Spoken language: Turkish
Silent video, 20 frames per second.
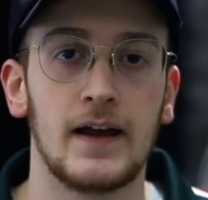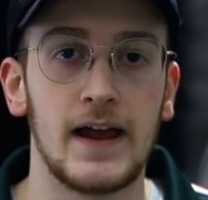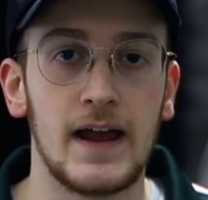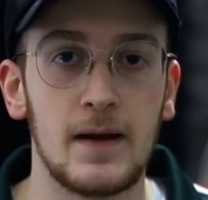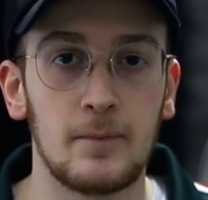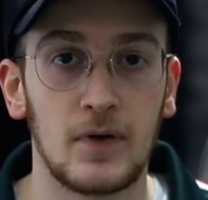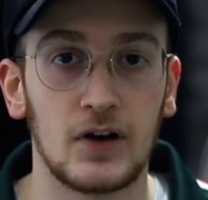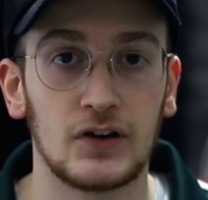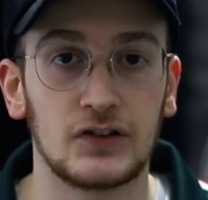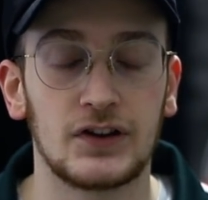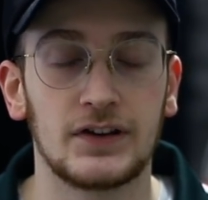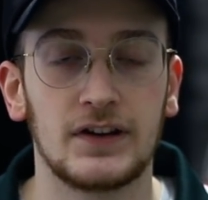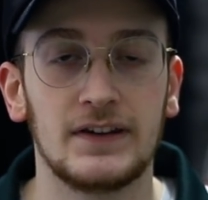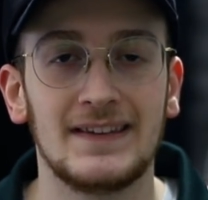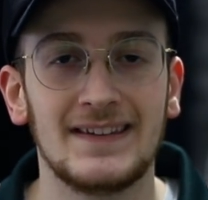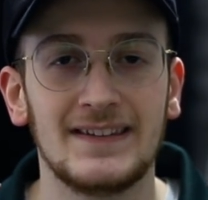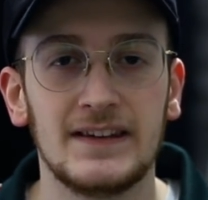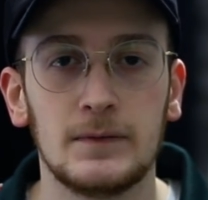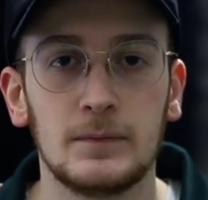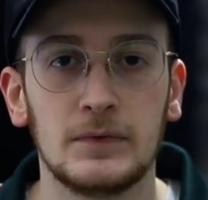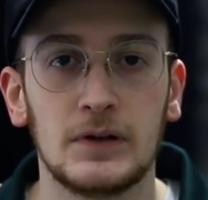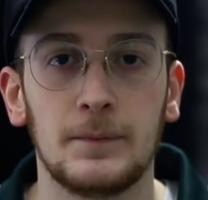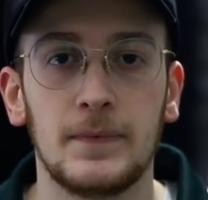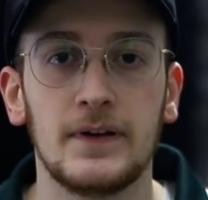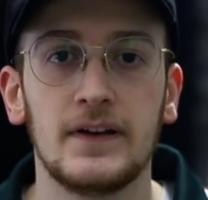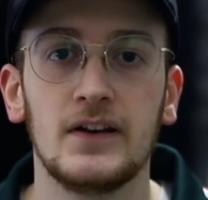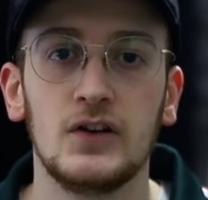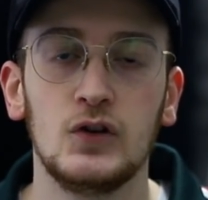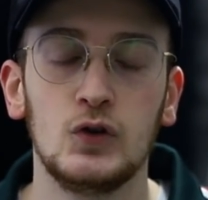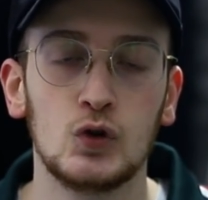En başta da dediğim
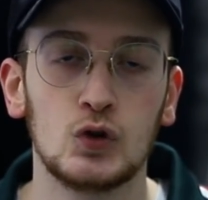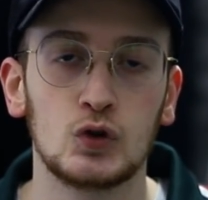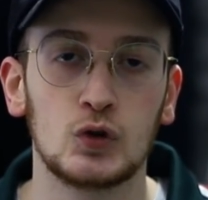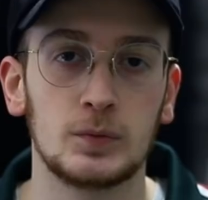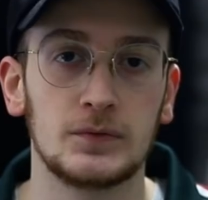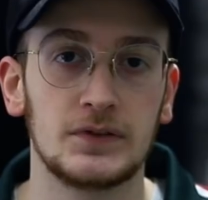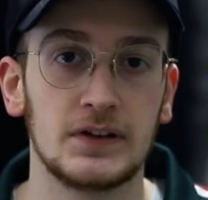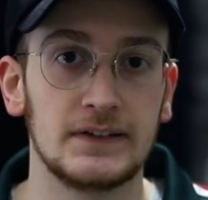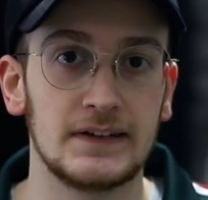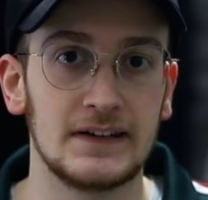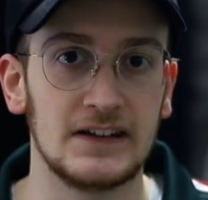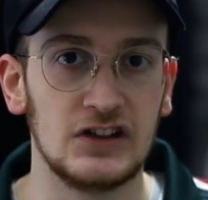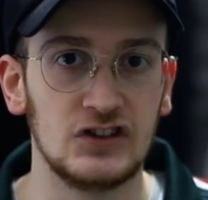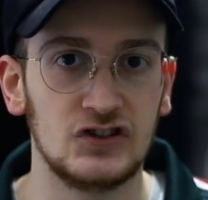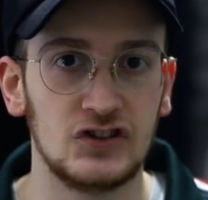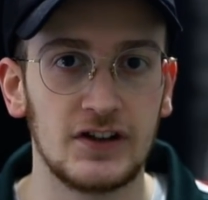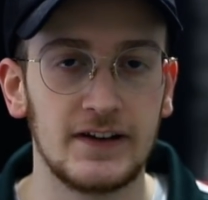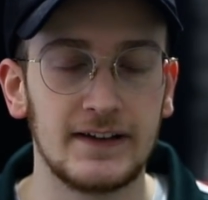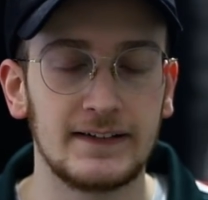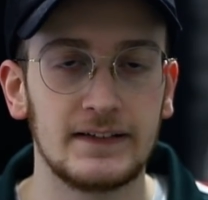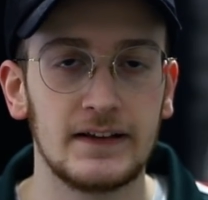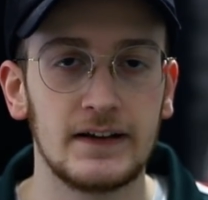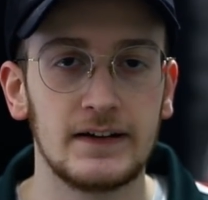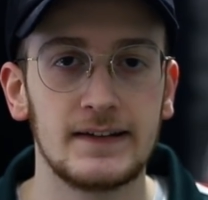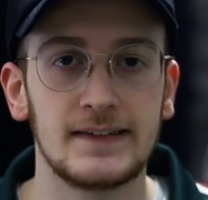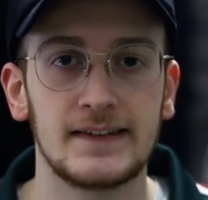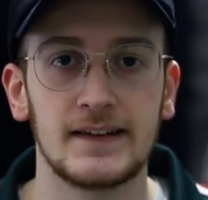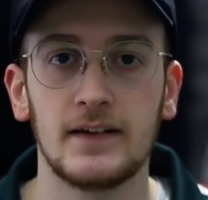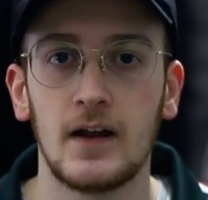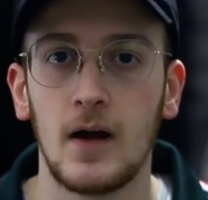gibi YouTube'daki
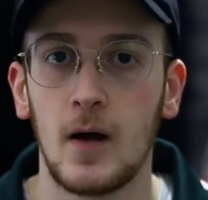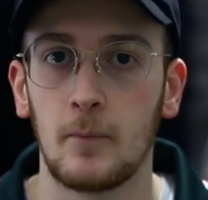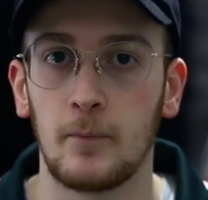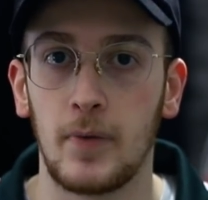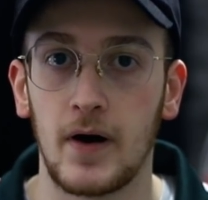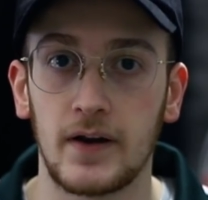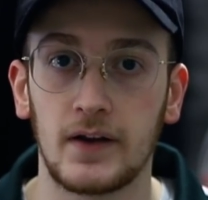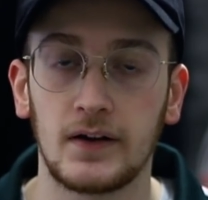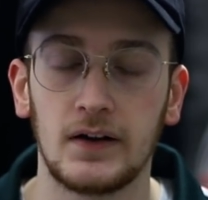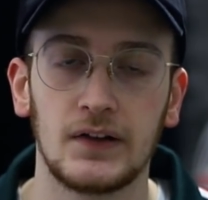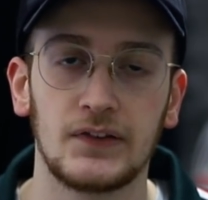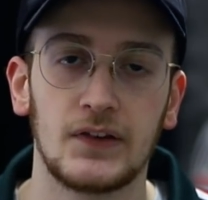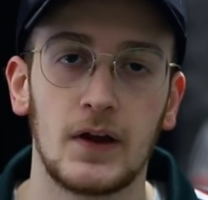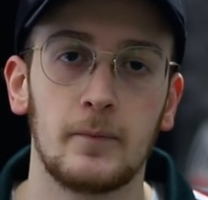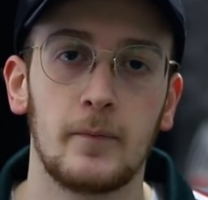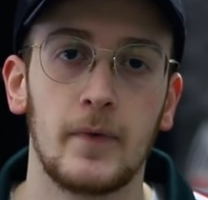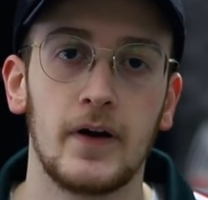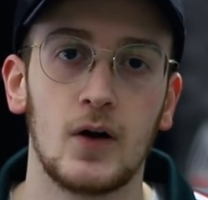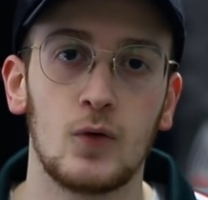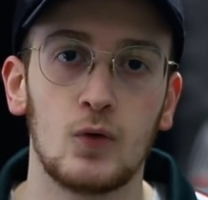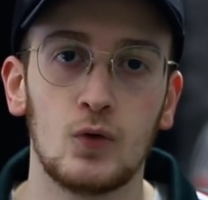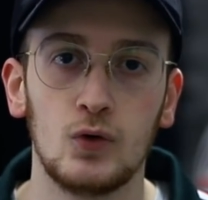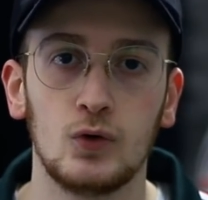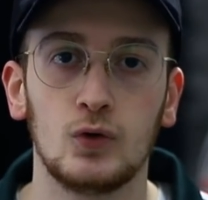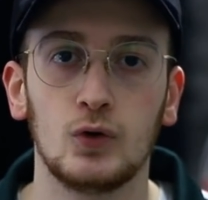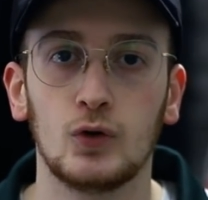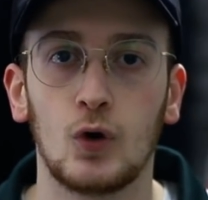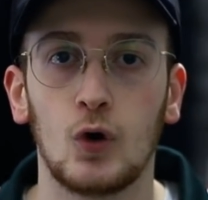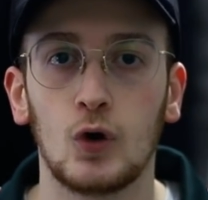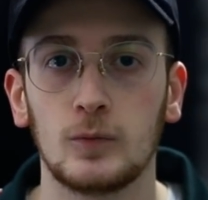içeriklerinizin para kazanmaya
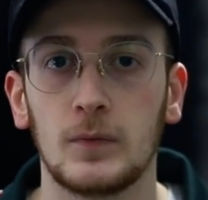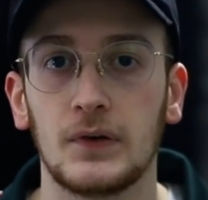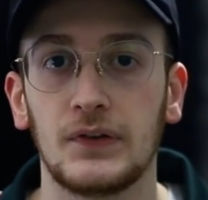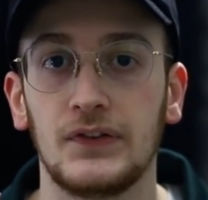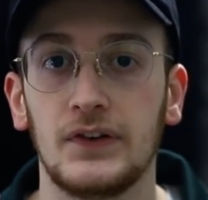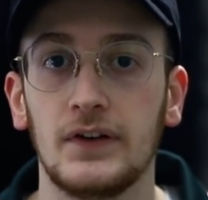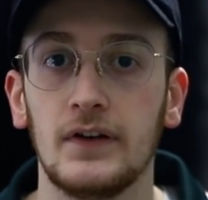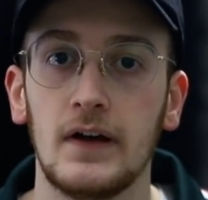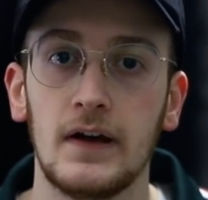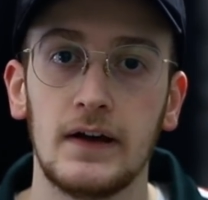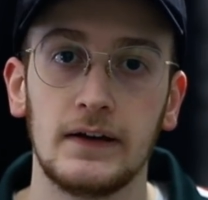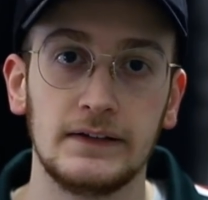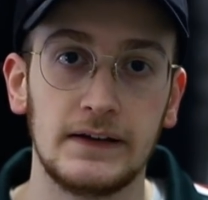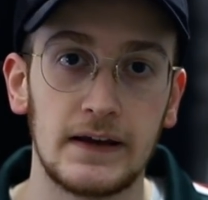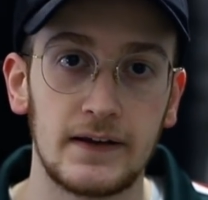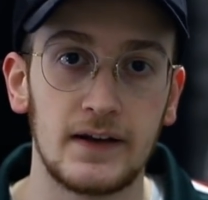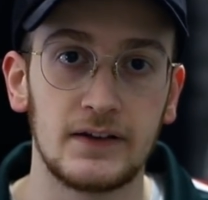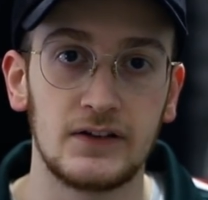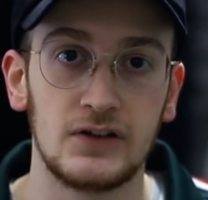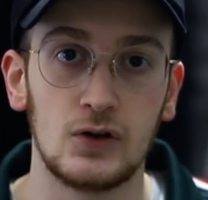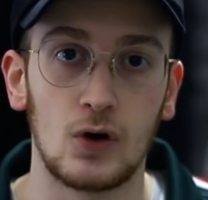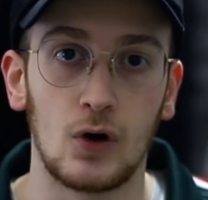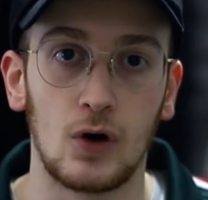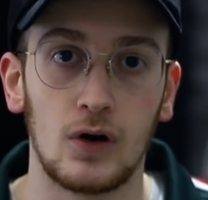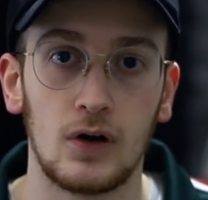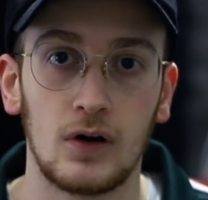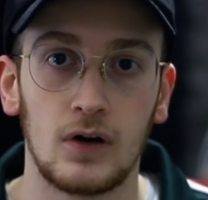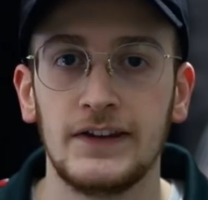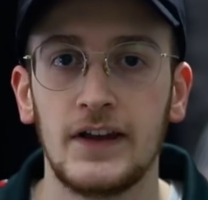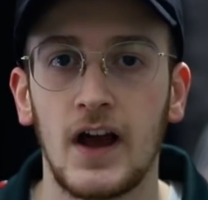uygun olması gerekiyor.
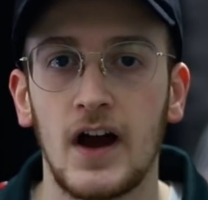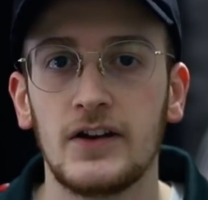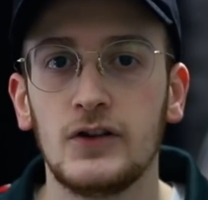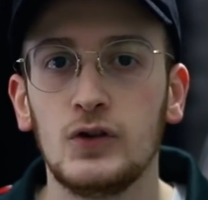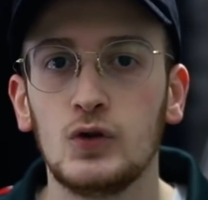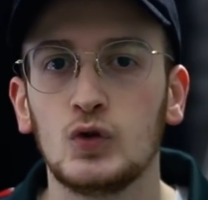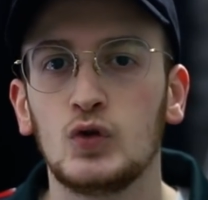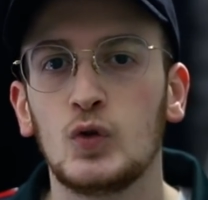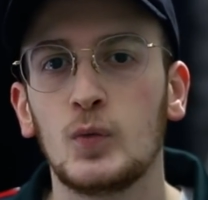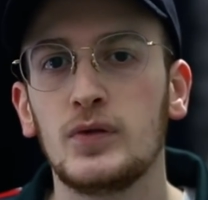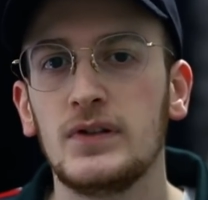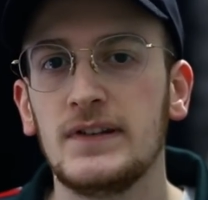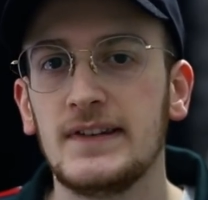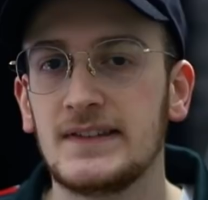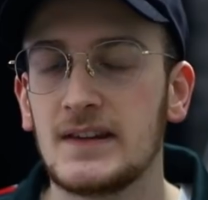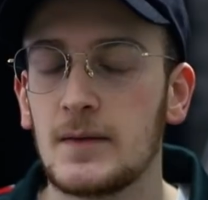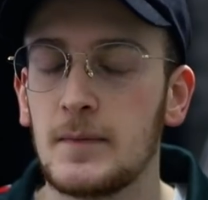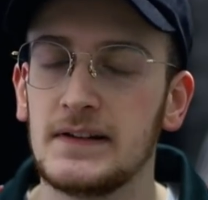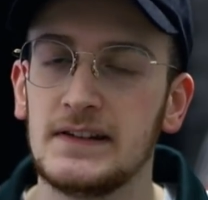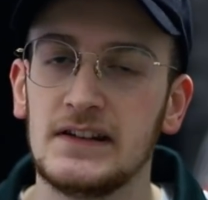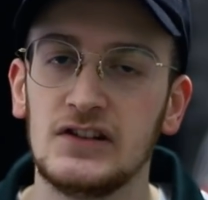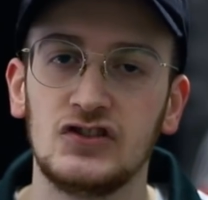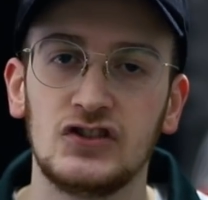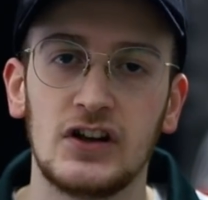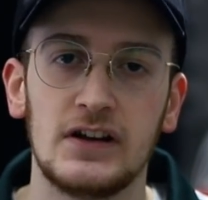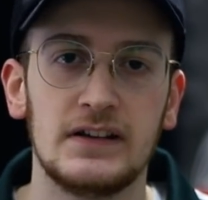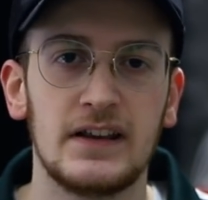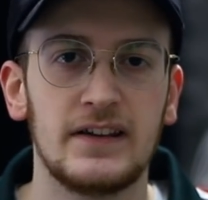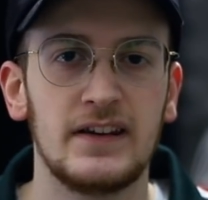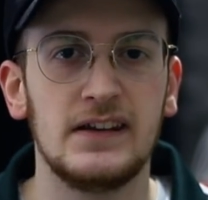Yani YouTube'un istemediği
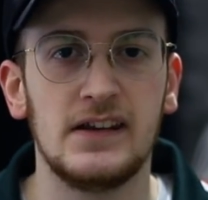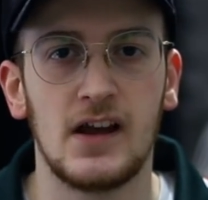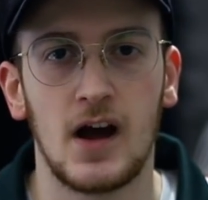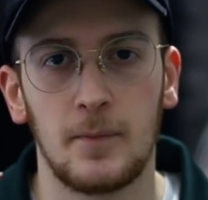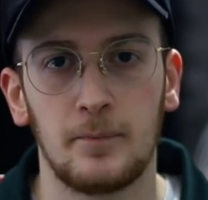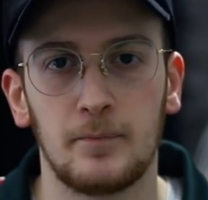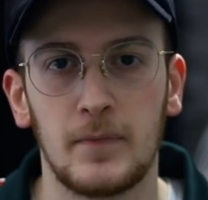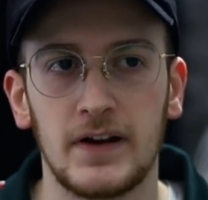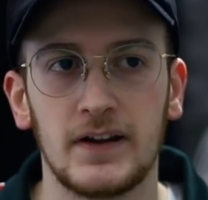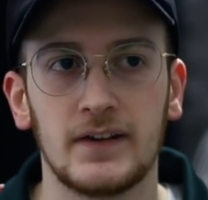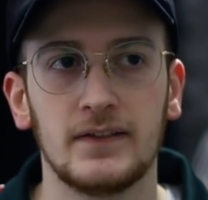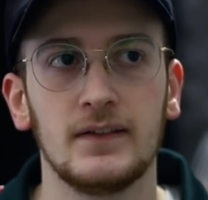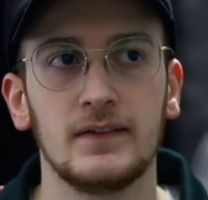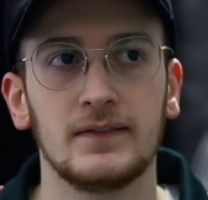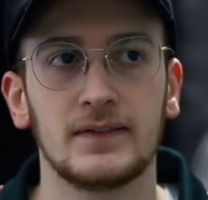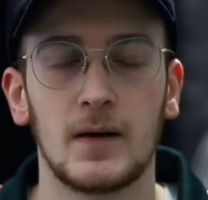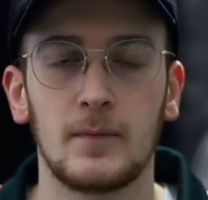şeyleri yapmayın.